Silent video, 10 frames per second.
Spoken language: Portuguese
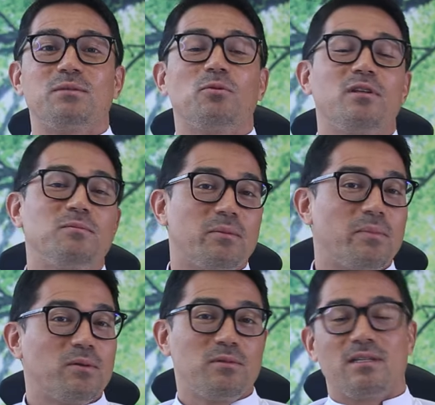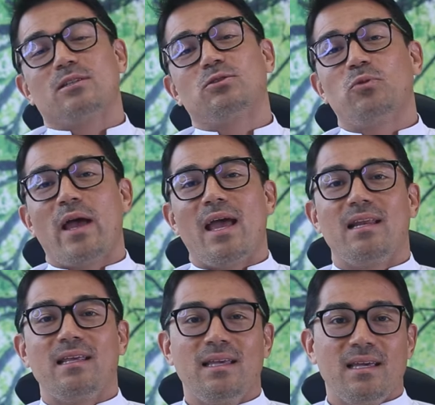respondemos a pergunta da
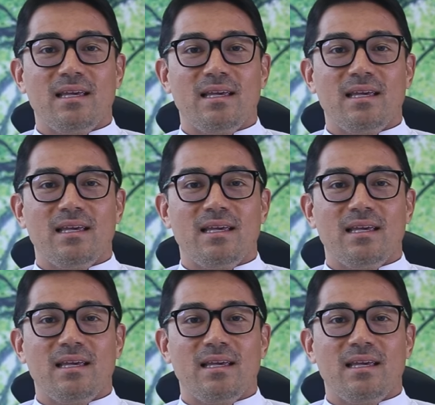Suelen,